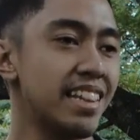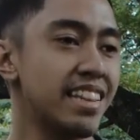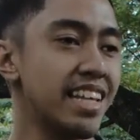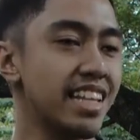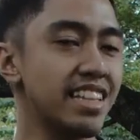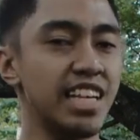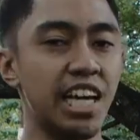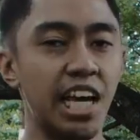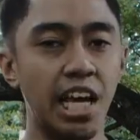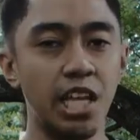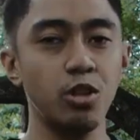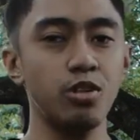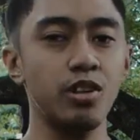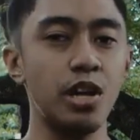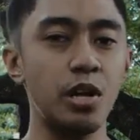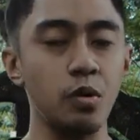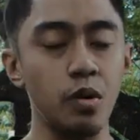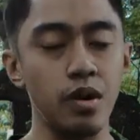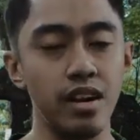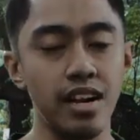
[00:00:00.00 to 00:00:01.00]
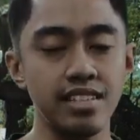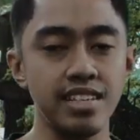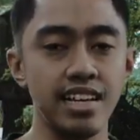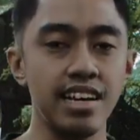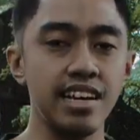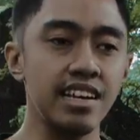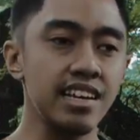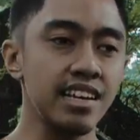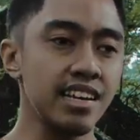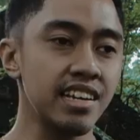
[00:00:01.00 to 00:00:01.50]
titik itu dan gue
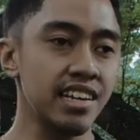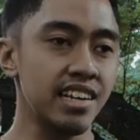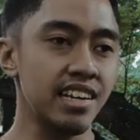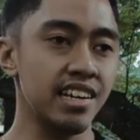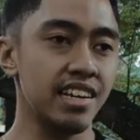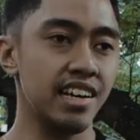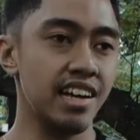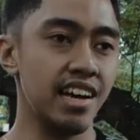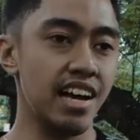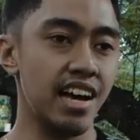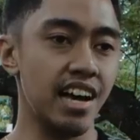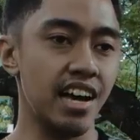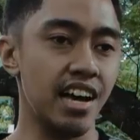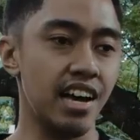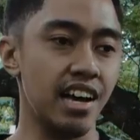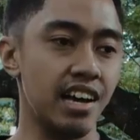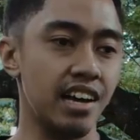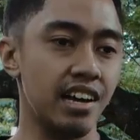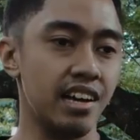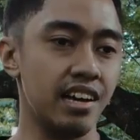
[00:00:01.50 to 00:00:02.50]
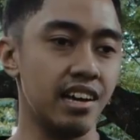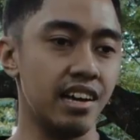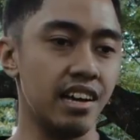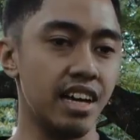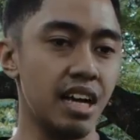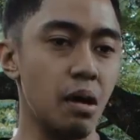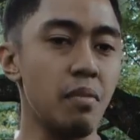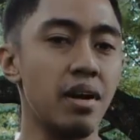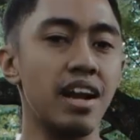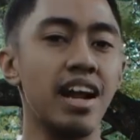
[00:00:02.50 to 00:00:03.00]
rasa uh,
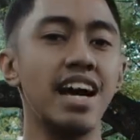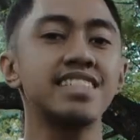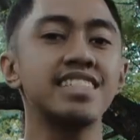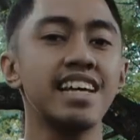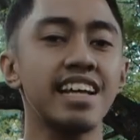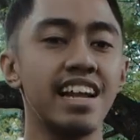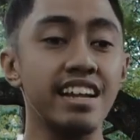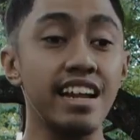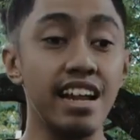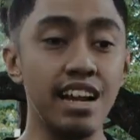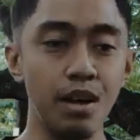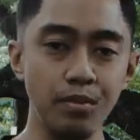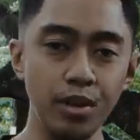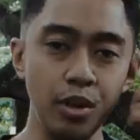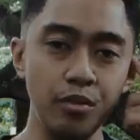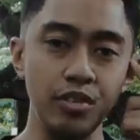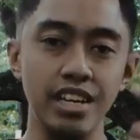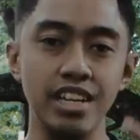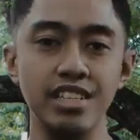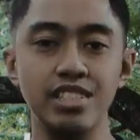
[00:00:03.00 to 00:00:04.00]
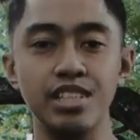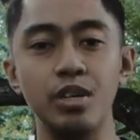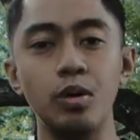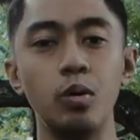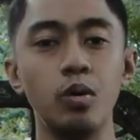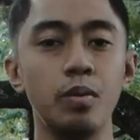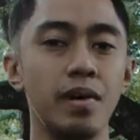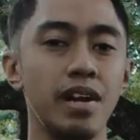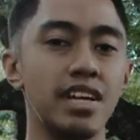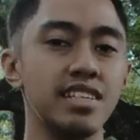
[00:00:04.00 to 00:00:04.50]
keberhasilan dalam definisi
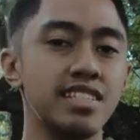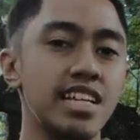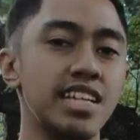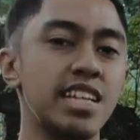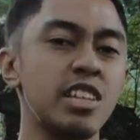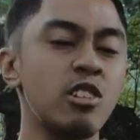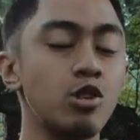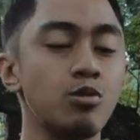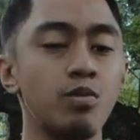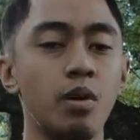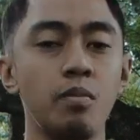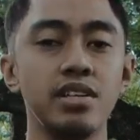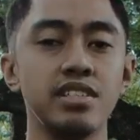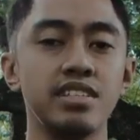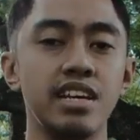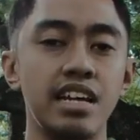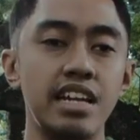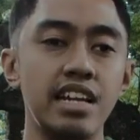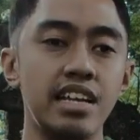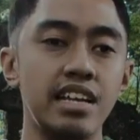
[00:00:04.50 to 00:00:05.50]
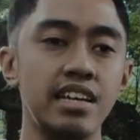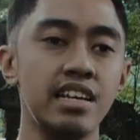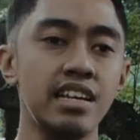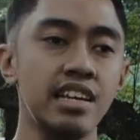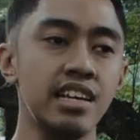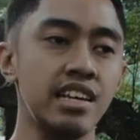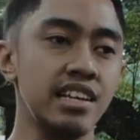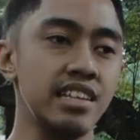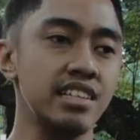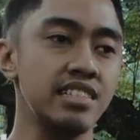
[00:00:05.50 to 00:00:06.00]
gue pada saat itu cuma bisa
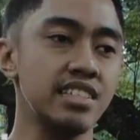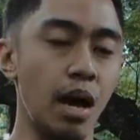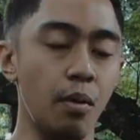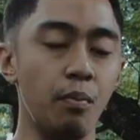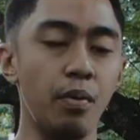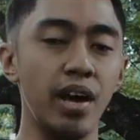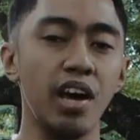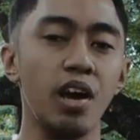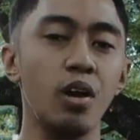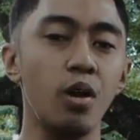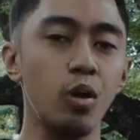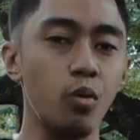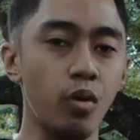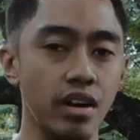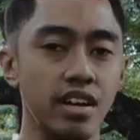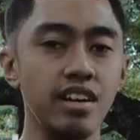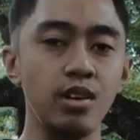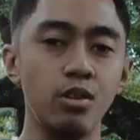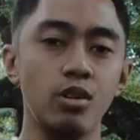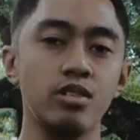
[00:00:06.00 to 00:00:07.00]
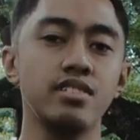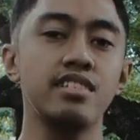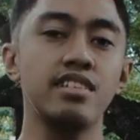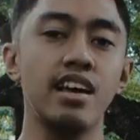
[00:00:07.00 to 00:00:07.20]
dicapai kalau gue ada di kota